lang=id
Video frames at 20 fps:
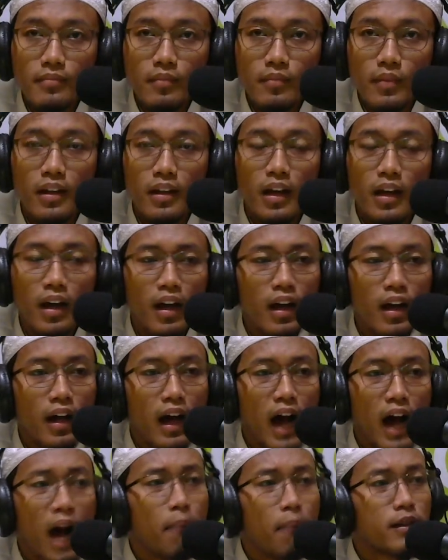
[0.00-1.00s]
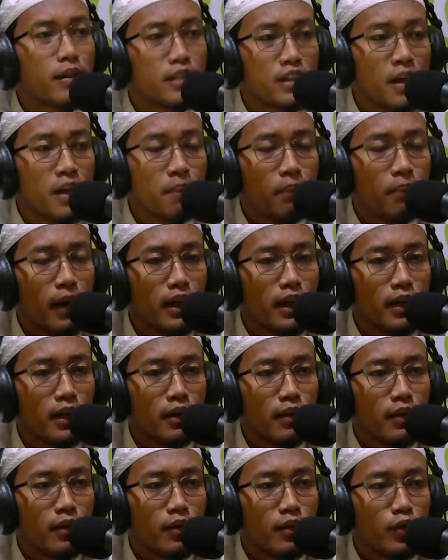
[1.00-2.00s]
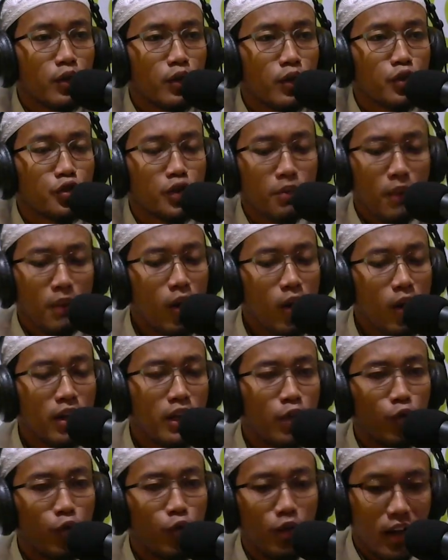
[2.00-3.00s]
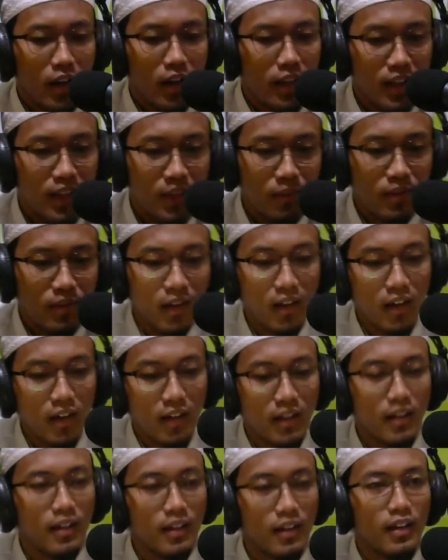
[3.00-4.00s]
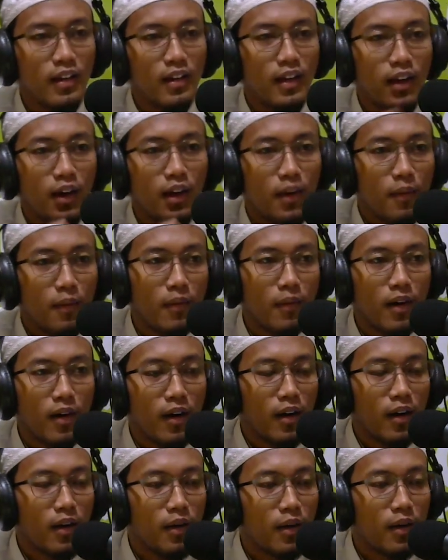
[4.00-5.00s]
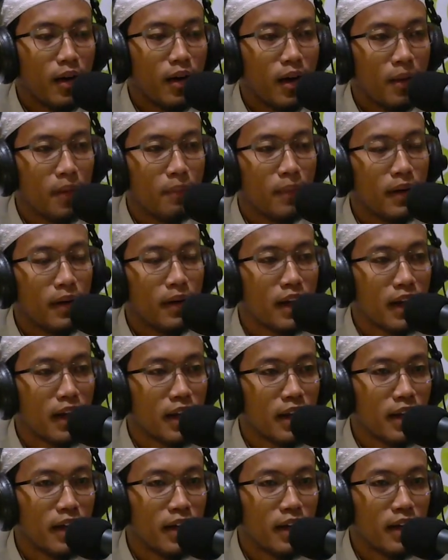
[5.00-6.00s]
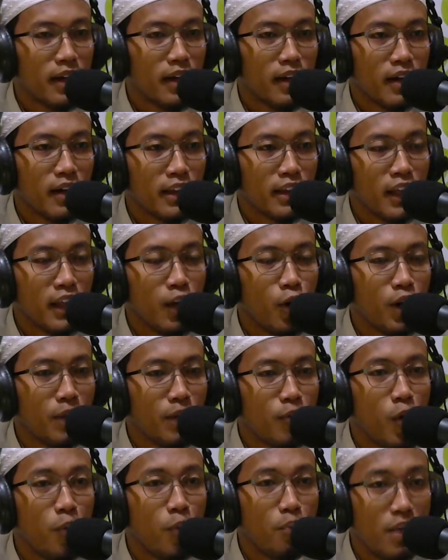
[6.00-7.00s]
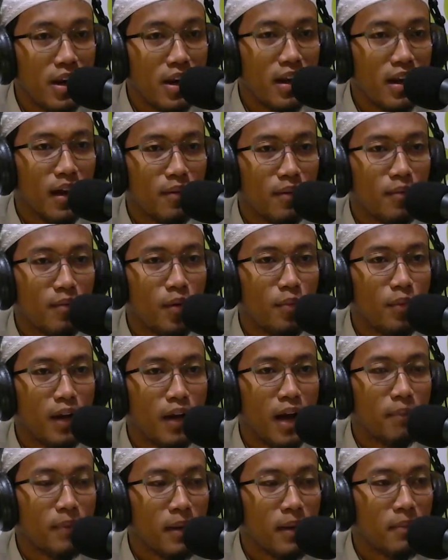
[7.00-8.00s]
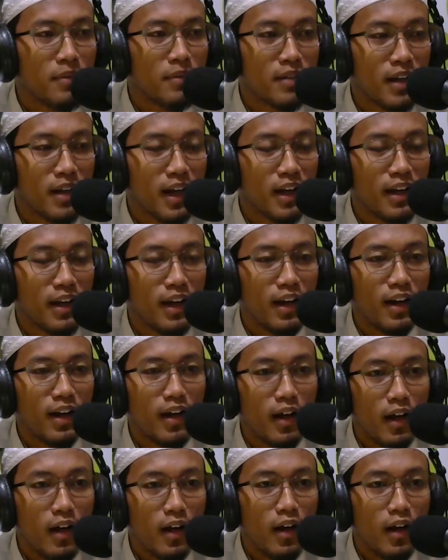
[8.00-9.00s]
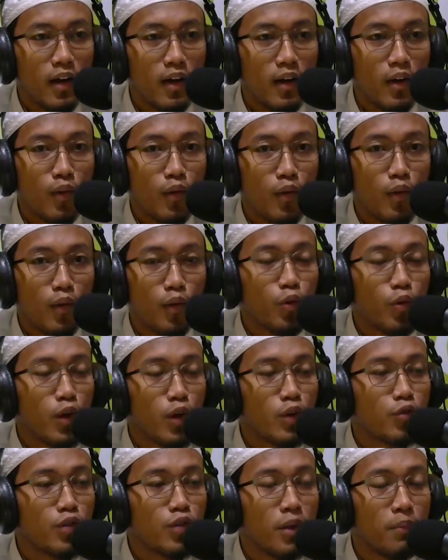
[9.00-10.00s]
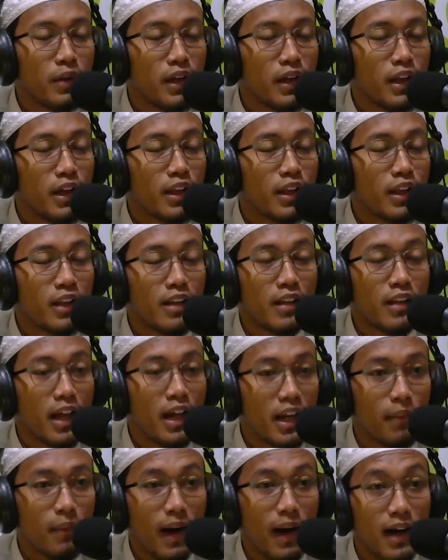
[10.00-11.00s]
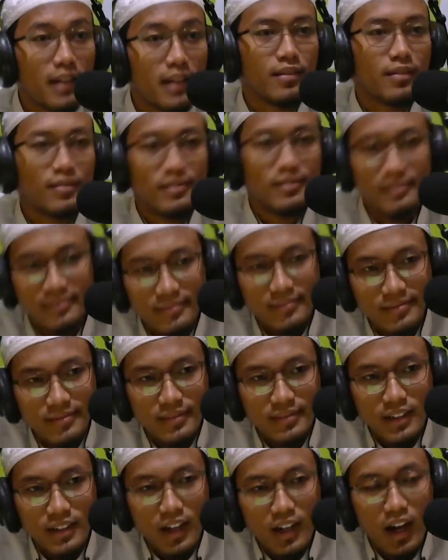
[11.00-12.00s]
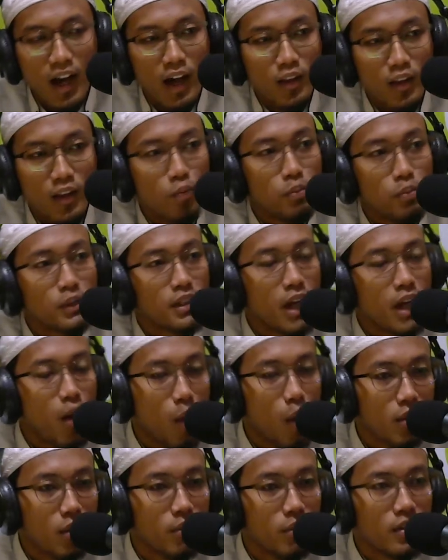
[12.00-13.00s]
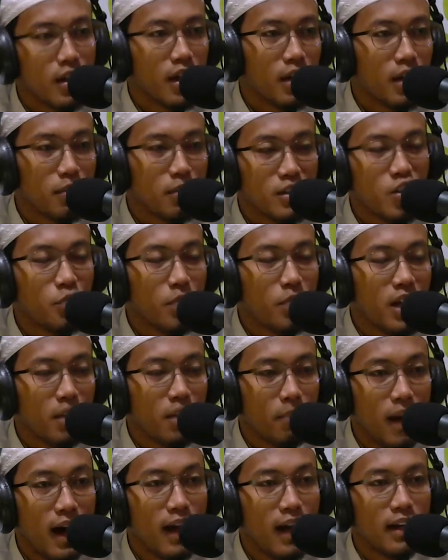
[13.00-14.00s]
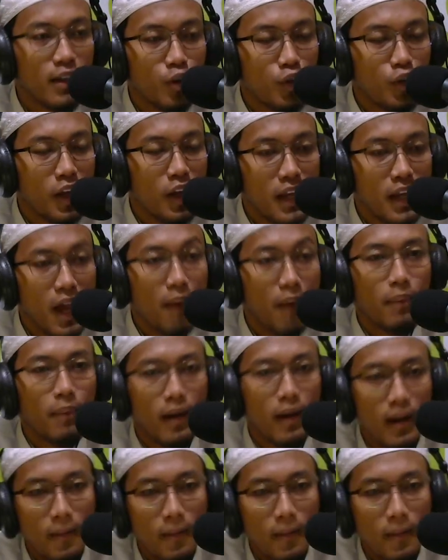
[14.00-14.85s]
ya apa sih yang paling istimewa di dunia ini misalkan uh, apa dari kategori mobil ya mobil apa misalkan ya itu kan sudah bikin kita tertarik banget atau pesawat misalkan pesawat paling mahal di dunia ini apa